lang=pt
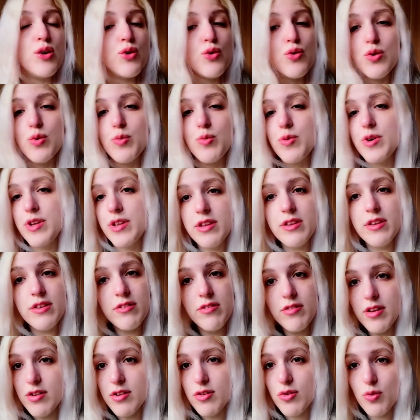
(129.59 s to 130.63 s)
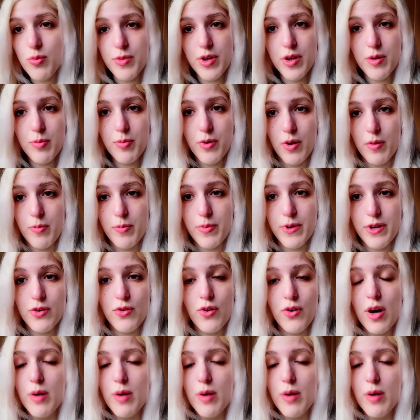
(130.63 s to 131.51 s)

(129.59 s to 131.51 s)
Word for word: eu sou muito exigente comigo própria.